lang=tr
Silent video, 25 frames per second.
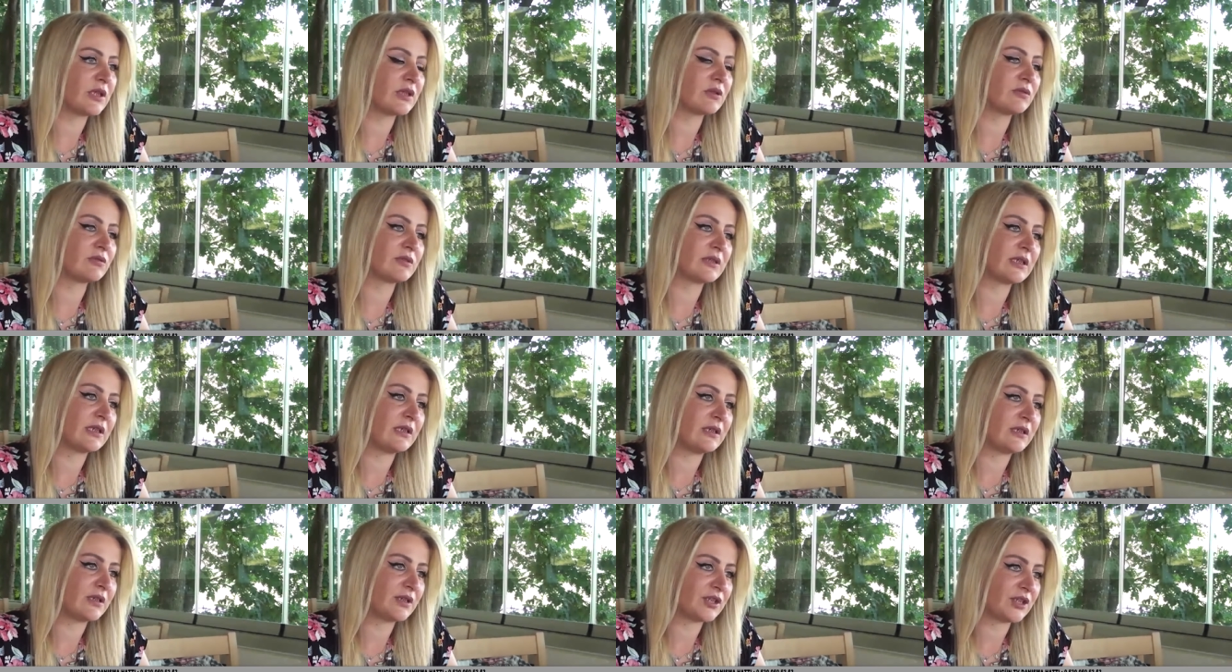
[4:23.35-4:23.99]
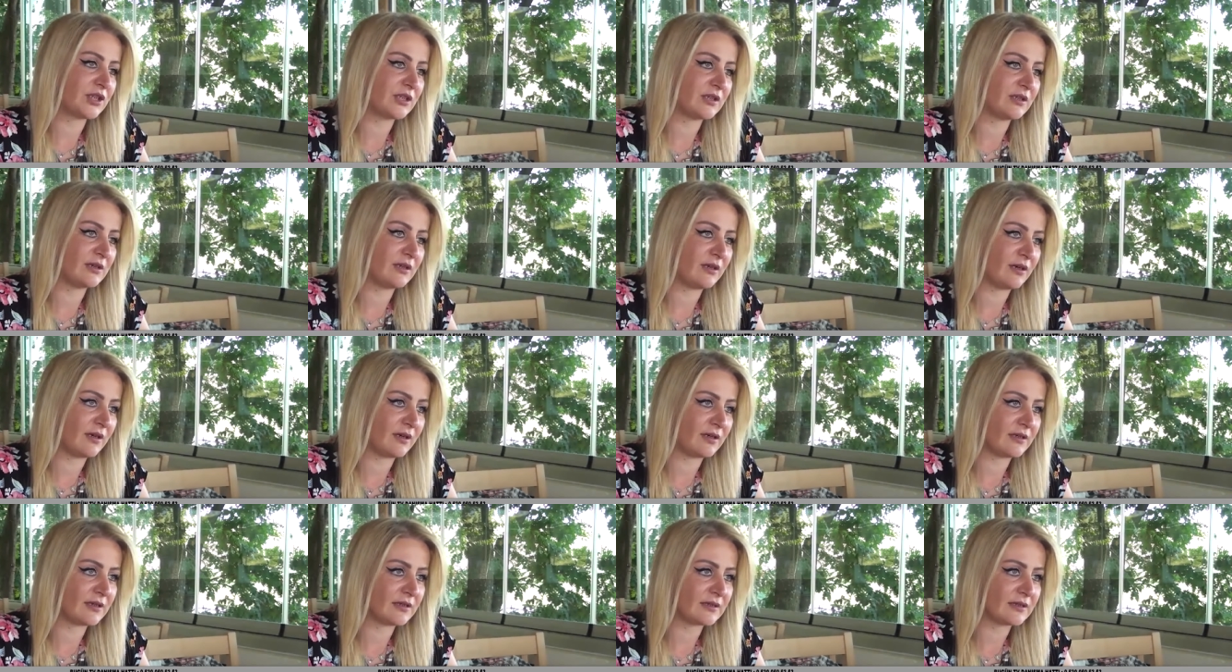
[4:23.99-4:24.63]
250 kişiyi
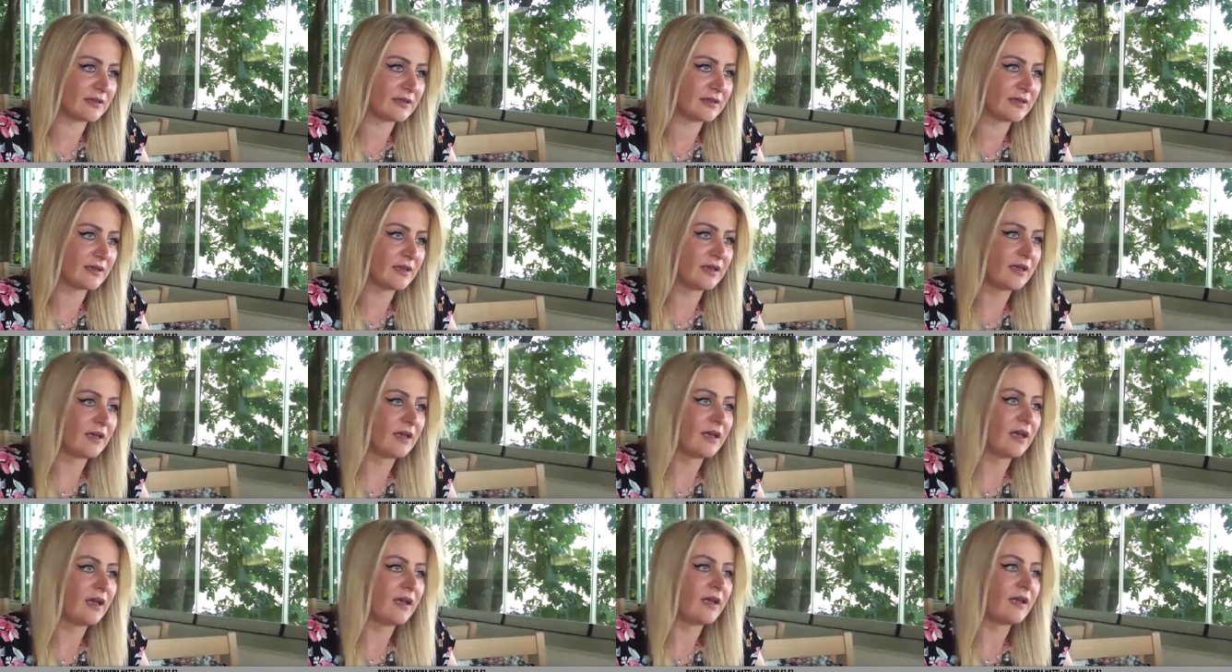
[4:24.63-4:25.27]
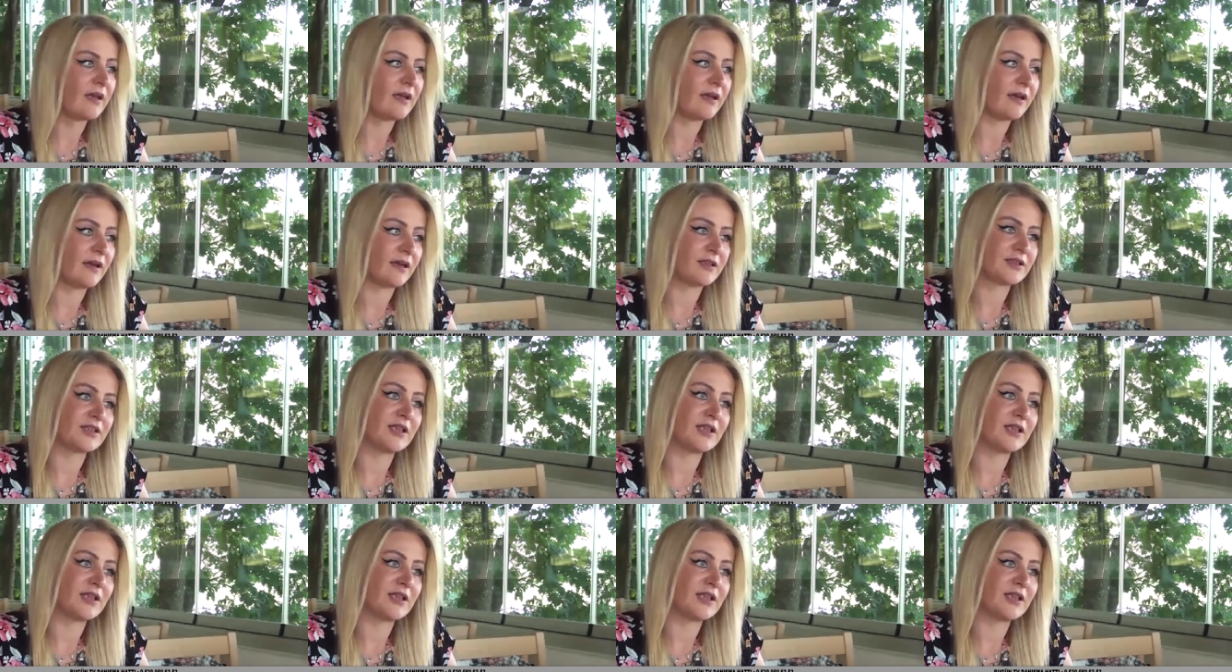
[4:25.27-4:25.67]
ağırladık. E, evet.